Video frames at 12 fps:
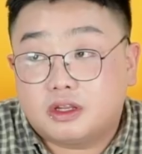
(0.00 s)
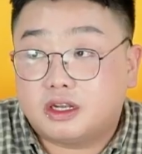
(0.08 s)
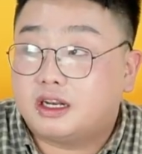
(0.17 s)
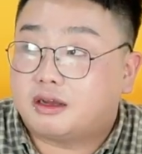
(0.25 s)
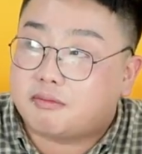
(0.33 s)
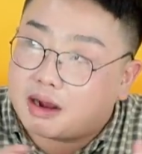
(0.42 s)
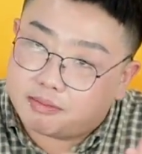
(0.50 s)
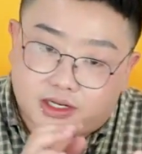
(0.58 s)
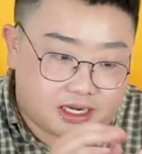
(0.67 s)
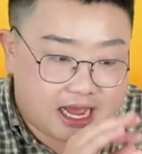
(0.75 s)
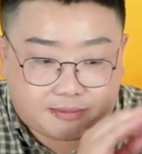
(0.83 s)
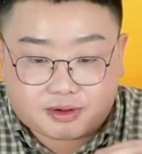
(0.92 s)
nên là ba
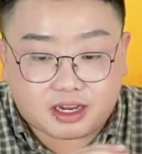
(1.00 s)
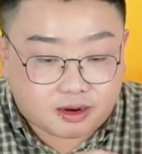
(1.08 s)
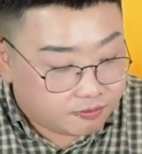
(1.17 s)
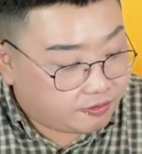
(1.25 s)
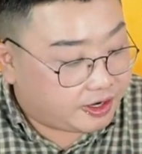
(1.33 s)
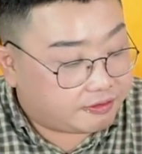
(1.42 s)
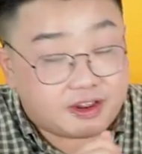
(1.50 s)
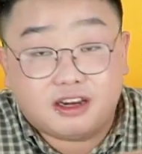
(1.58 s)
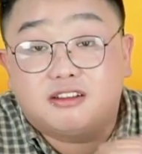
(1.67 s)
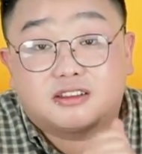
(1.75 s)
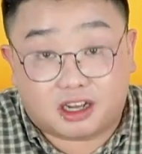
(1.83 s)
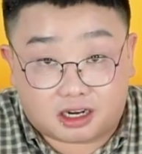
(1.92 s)
mình làm cái công việc về
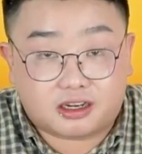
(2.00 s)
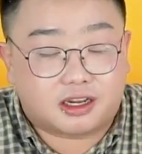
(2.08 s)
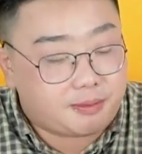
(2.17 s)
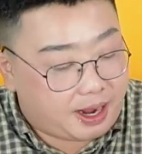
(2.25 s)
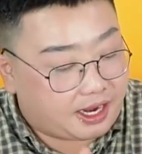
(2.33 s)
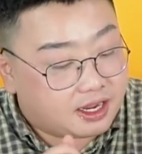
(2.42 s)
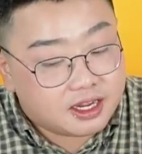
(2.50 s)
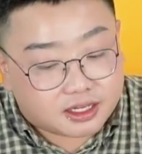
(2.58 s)
lương thực đó các bạn.